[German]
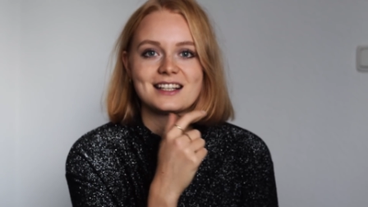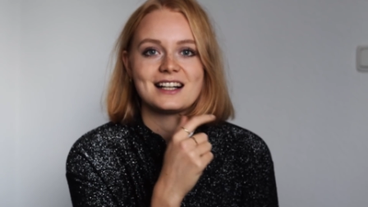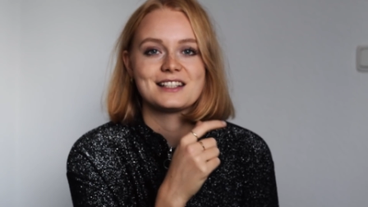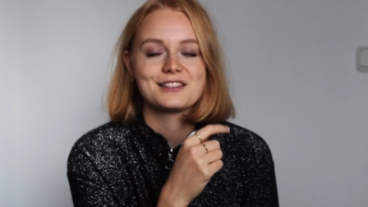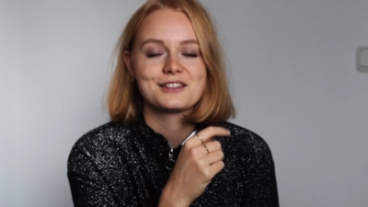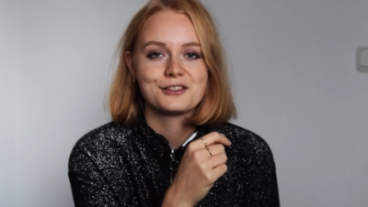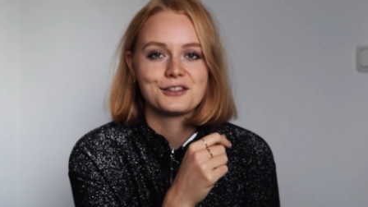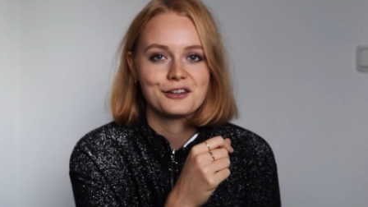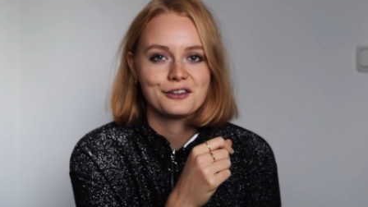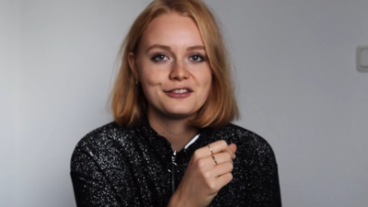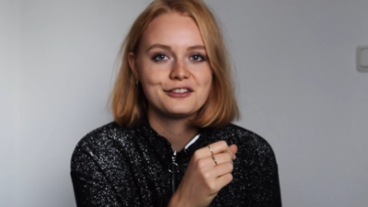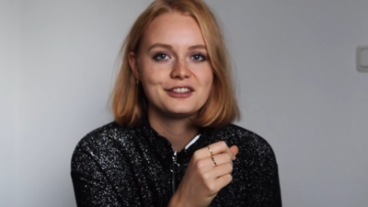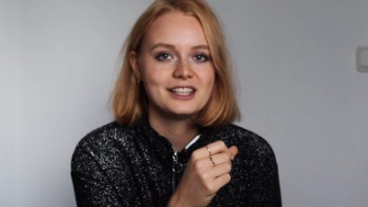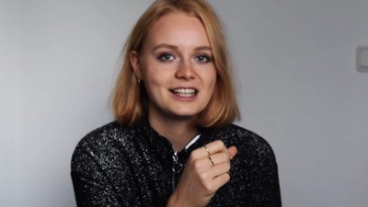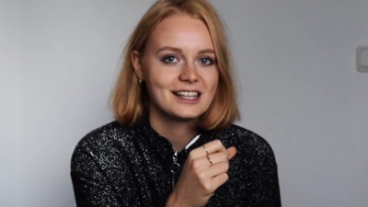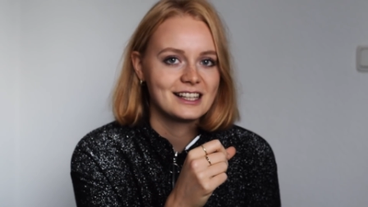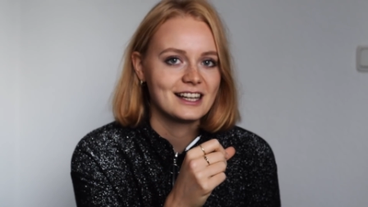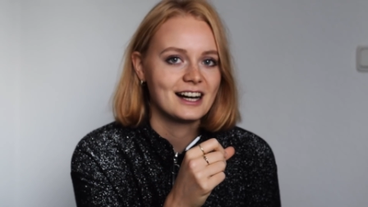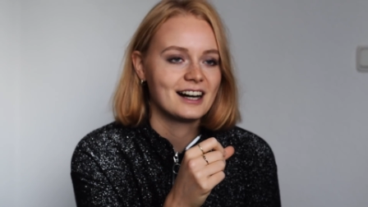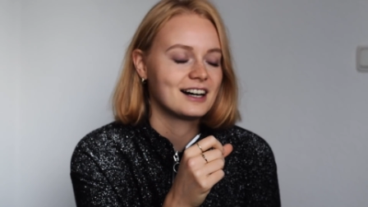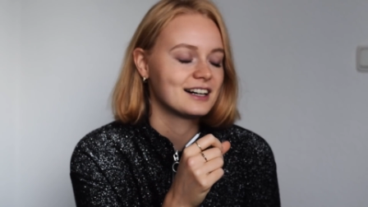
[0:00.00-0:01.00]
Also noch vier
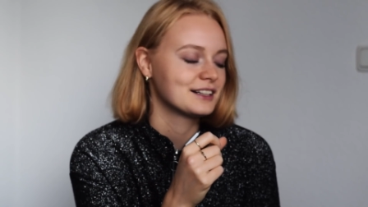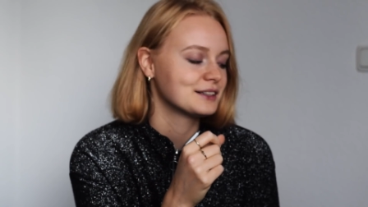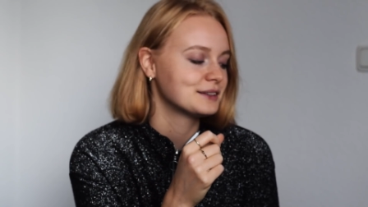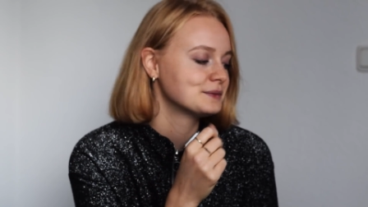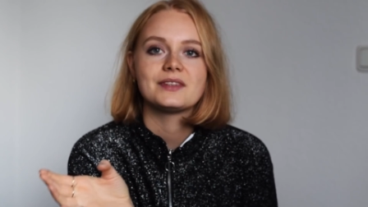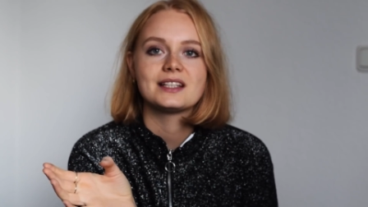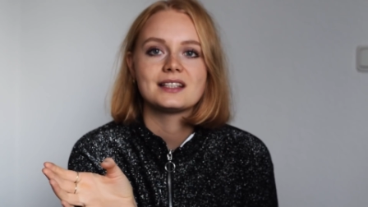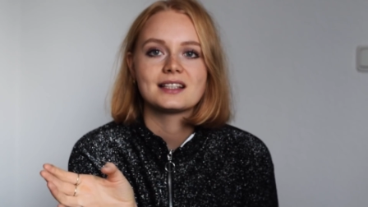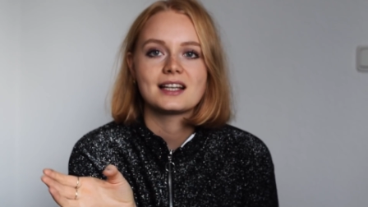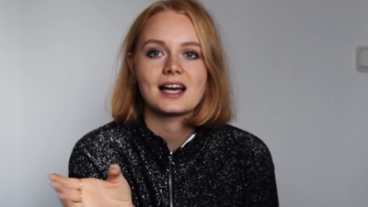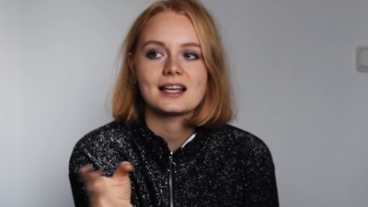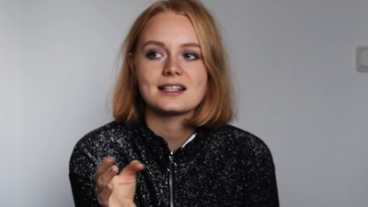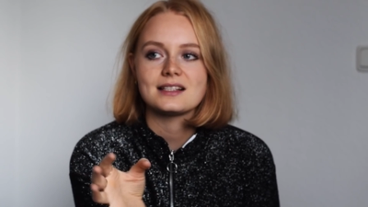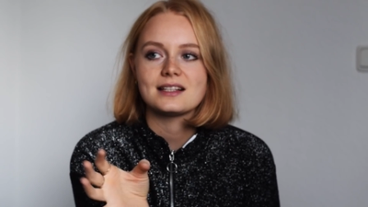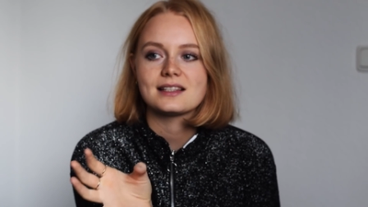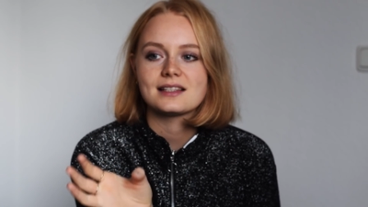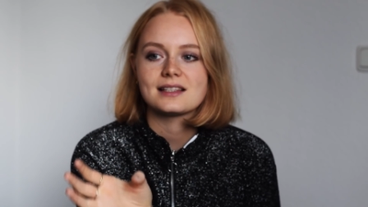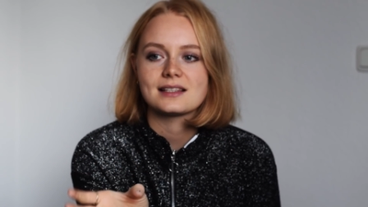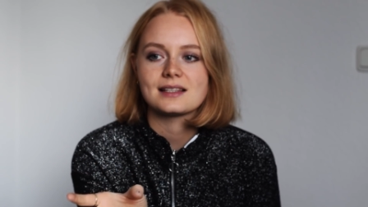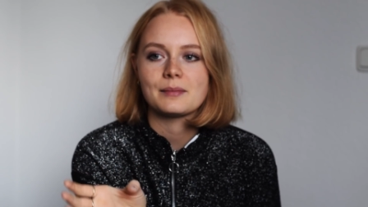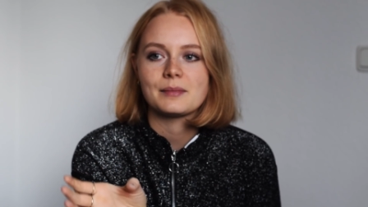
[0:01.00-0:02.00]
Jahre. Mhm. In Kassel
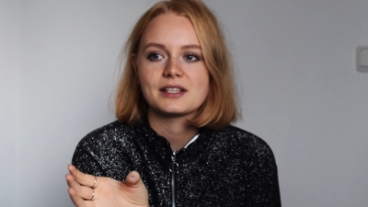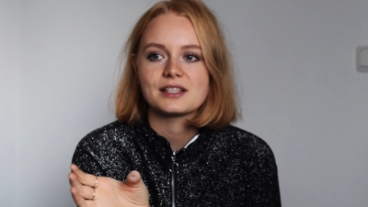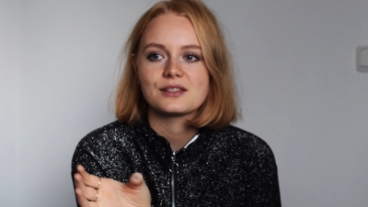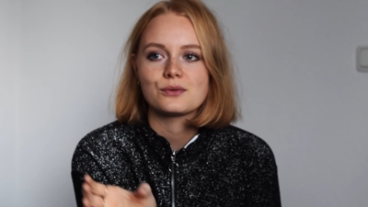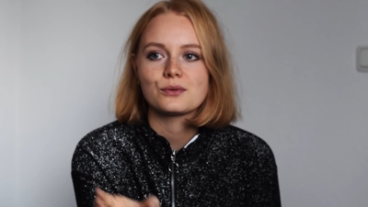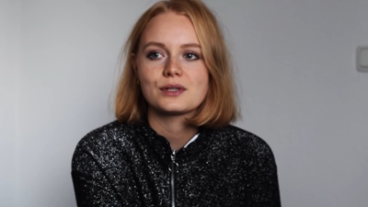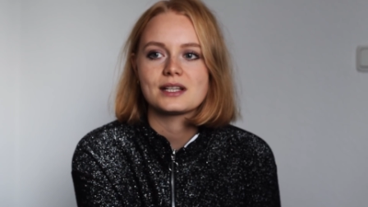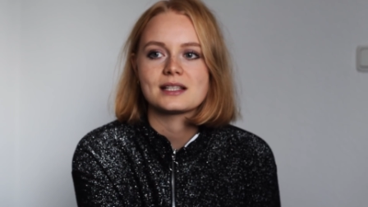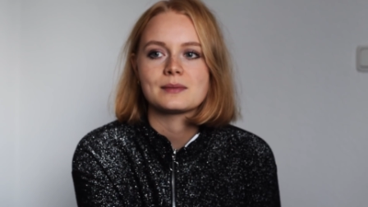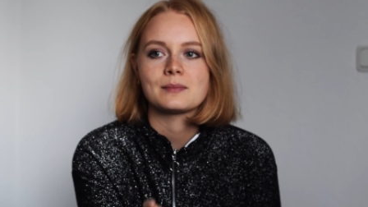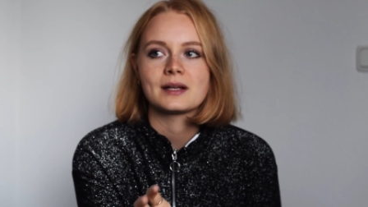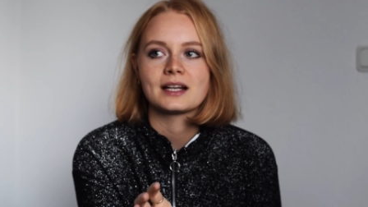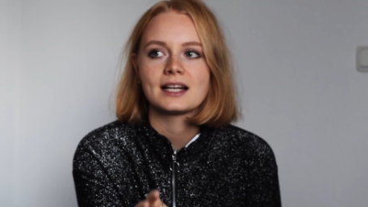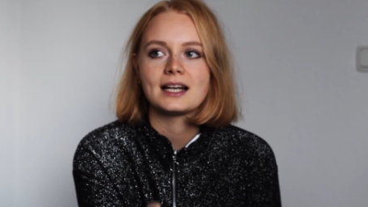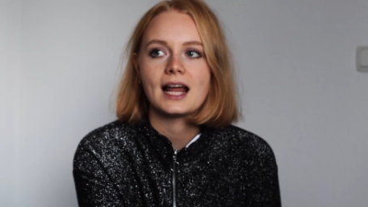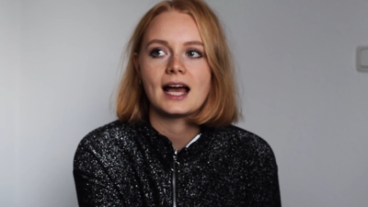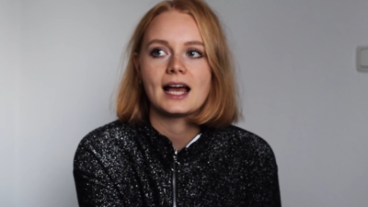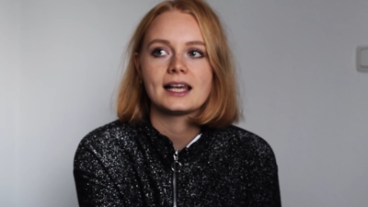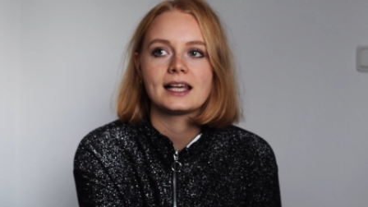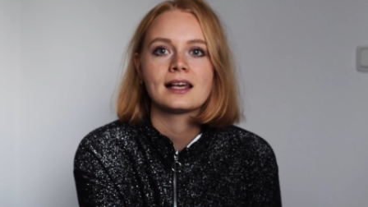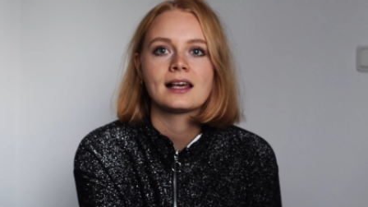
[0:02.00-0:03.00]
ist es aber so, dass man
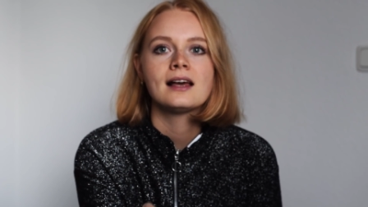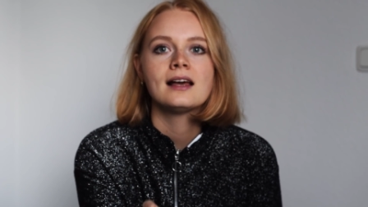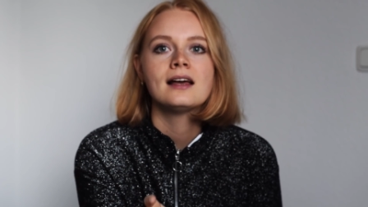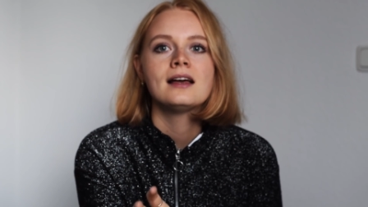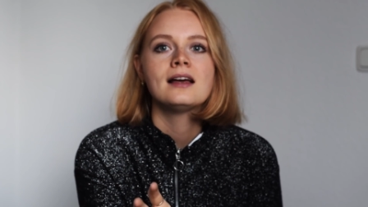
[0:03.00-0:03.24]
gleich